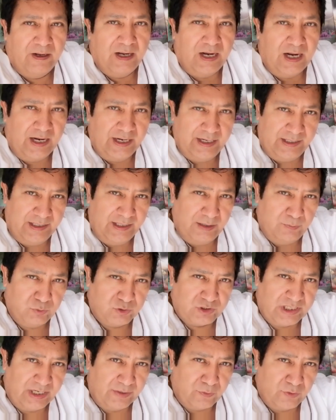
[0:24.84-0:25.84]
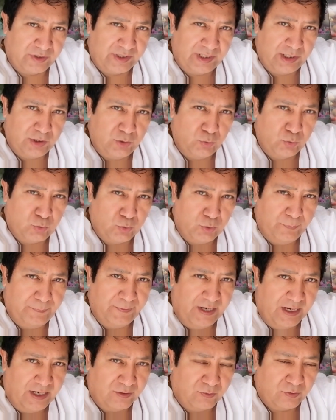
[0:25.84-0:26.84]
En el buscador de
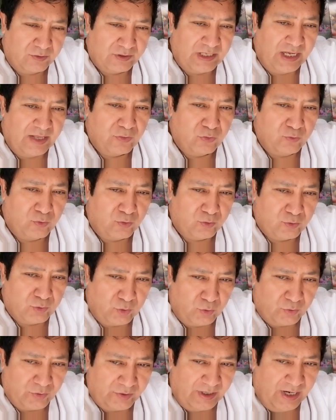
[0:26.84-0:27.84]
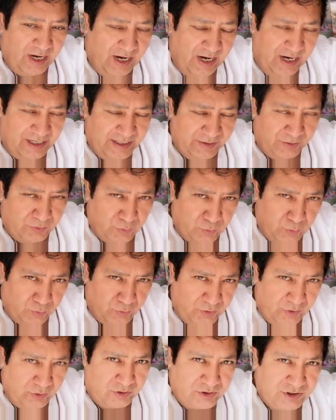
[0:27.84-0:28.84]
YouTube anota Doctor
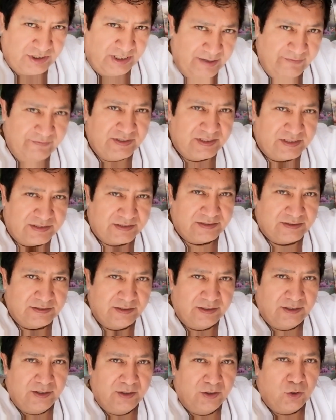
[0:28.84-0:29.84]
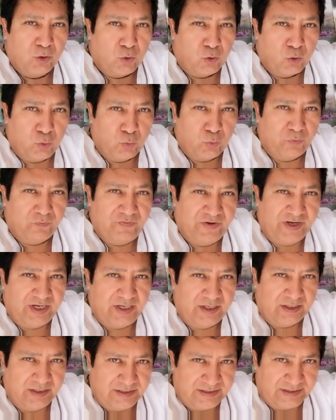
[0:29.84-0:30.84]
Antonio Chávez con
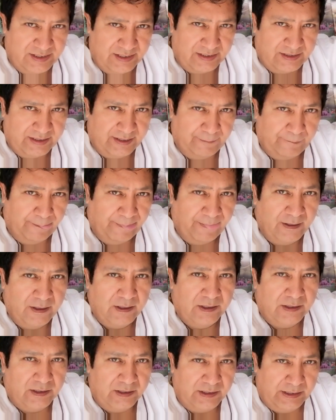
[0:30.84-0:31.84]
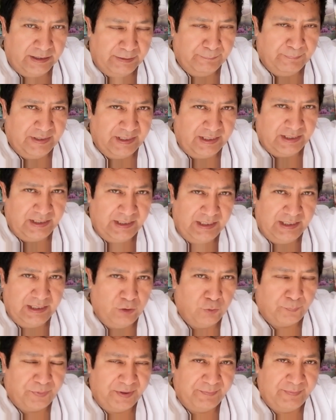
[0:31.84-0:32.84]
V y Z y,
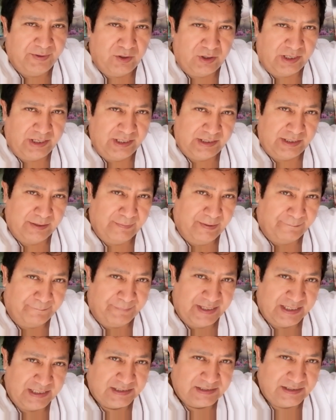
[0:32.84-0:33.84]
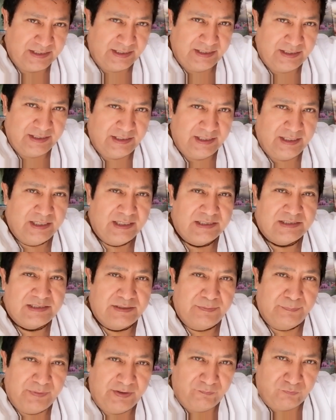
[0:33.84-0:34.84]
lo primero que te va a aparecer
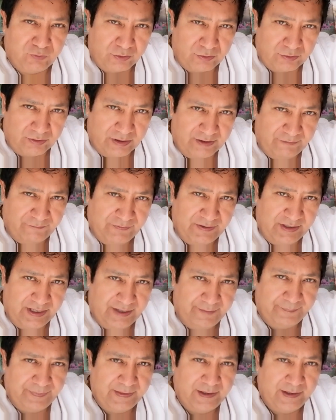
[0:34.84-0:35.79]
es mi fotografía.